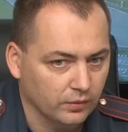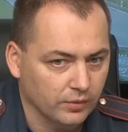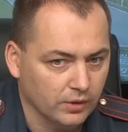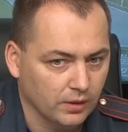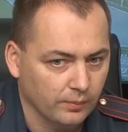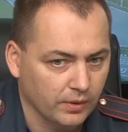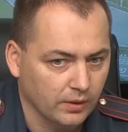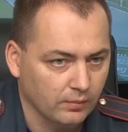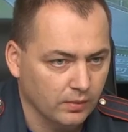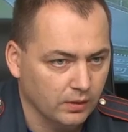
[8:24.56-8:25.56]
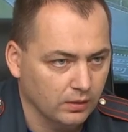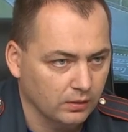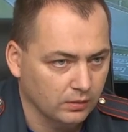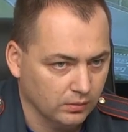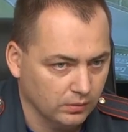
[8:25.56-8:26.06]
том числе принимал
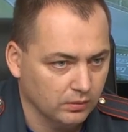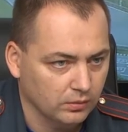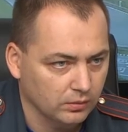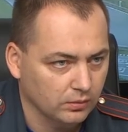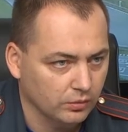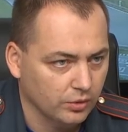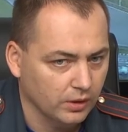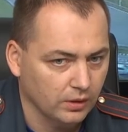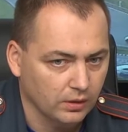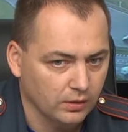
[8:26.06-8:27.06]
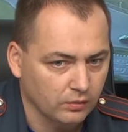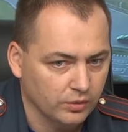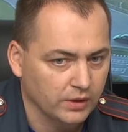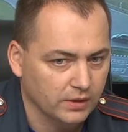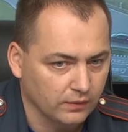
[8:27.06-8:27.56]
э, тушение,
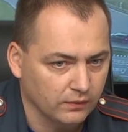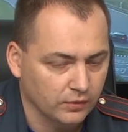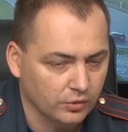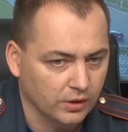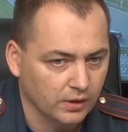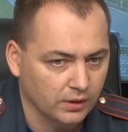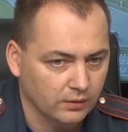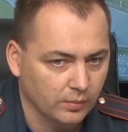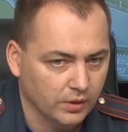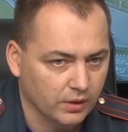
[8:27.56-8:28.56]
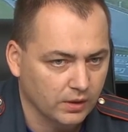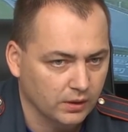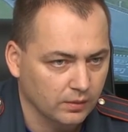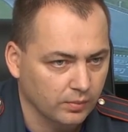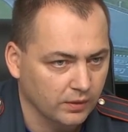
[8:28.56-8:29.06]
участие в угу. тушении этого пожара,
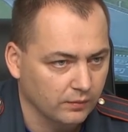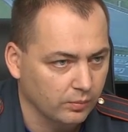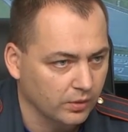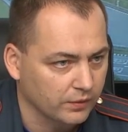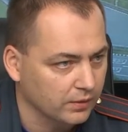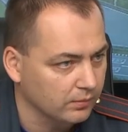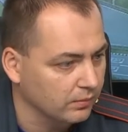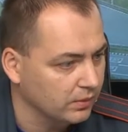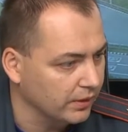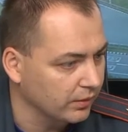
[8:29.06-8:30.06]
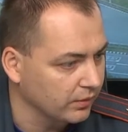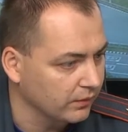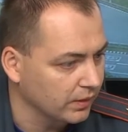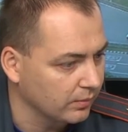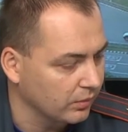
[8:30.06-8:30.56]
это было в Боровском районе, в
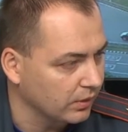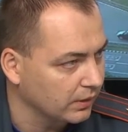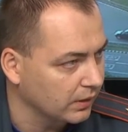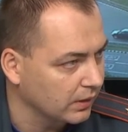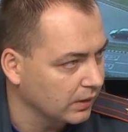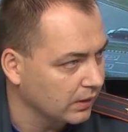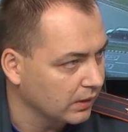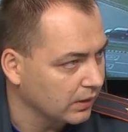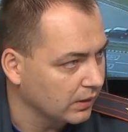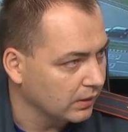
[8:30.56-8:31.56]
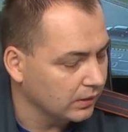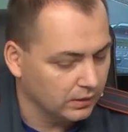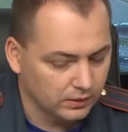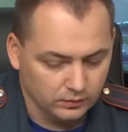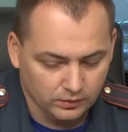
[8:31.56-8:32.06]
Ермолино.
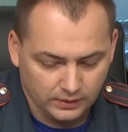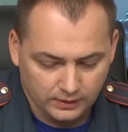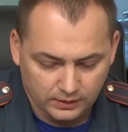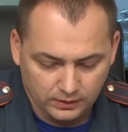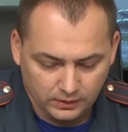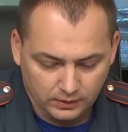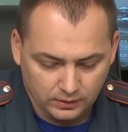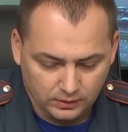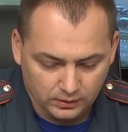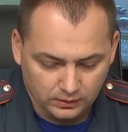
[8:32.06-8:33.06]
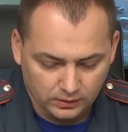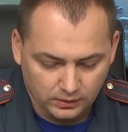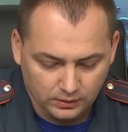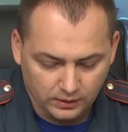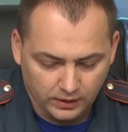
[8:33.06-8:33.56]
Это у нас э,
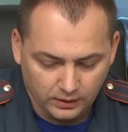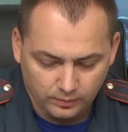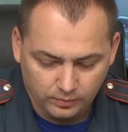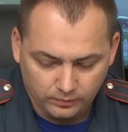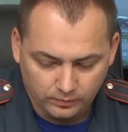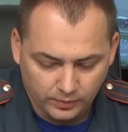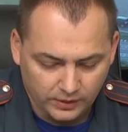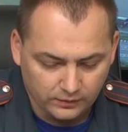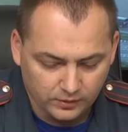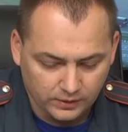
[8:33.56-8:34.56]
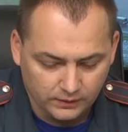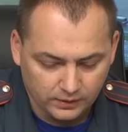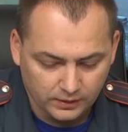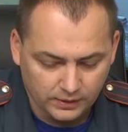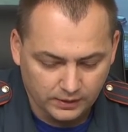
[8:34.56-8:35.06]
горел
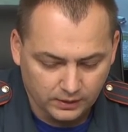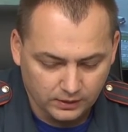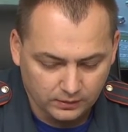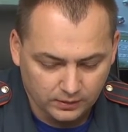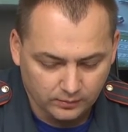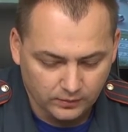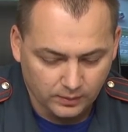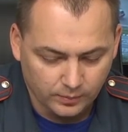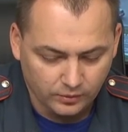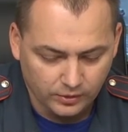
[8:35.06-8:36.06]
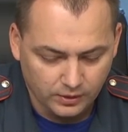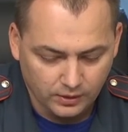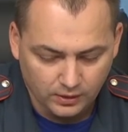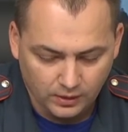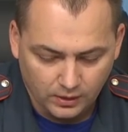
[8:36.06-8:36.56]
производственный цех там, на
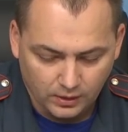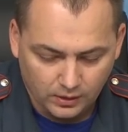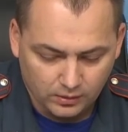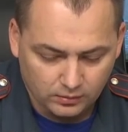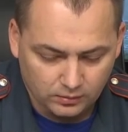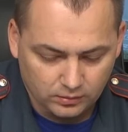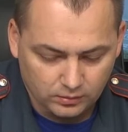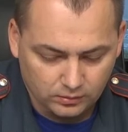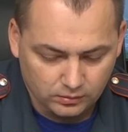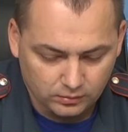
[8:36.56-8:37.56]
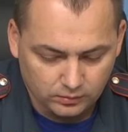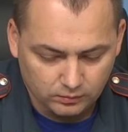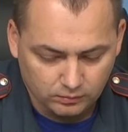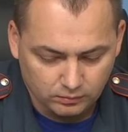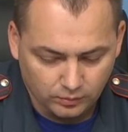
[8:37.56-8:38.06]
площади э,
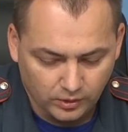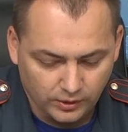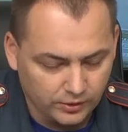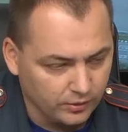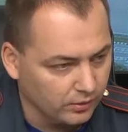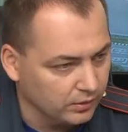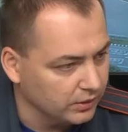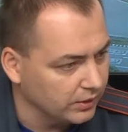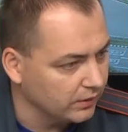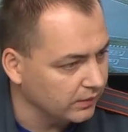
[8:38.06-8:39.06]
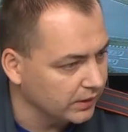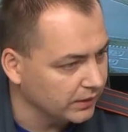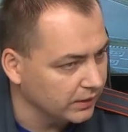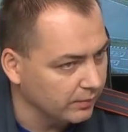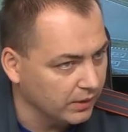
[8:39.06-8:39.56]
более 4000
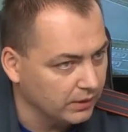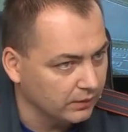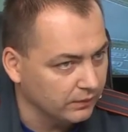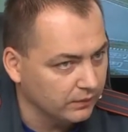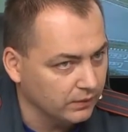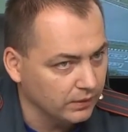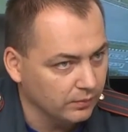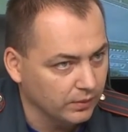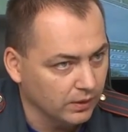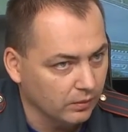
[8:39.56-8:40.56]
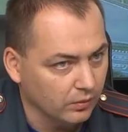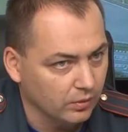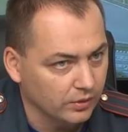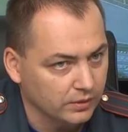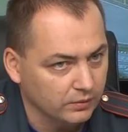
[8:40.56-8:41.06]
квадратных метров, и была
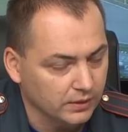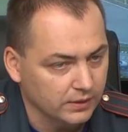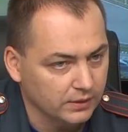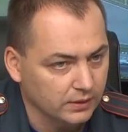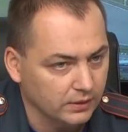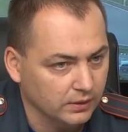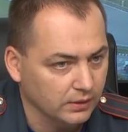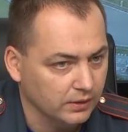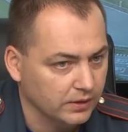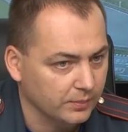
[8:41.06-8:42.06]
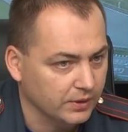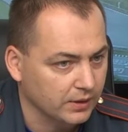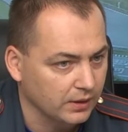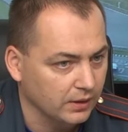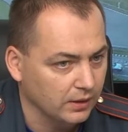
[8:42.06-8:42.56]
угроза у нас э,
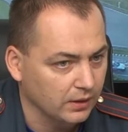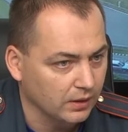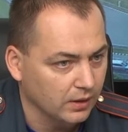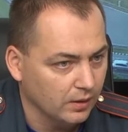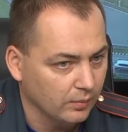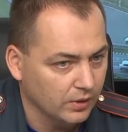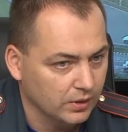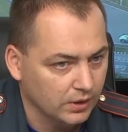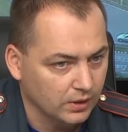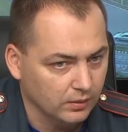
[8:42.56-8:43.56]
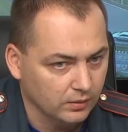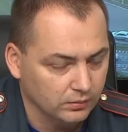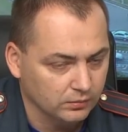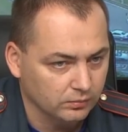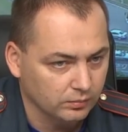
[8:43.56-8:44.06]
распространения пожара
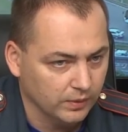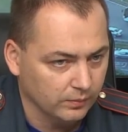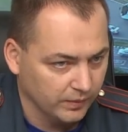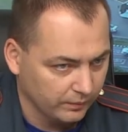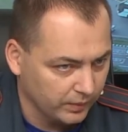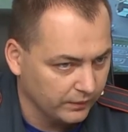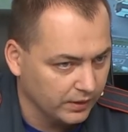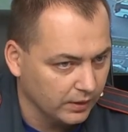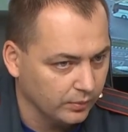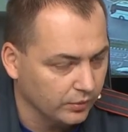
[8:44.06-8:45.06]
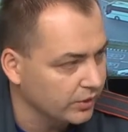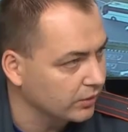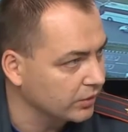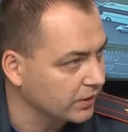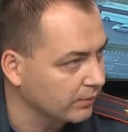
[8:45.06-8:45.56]
по, по, по всей площади.
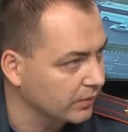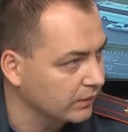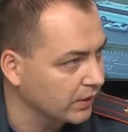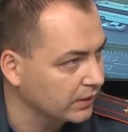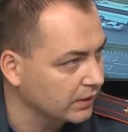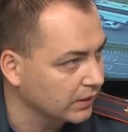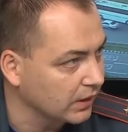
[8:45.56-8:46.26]
Это То есть, где, там по-моему, два...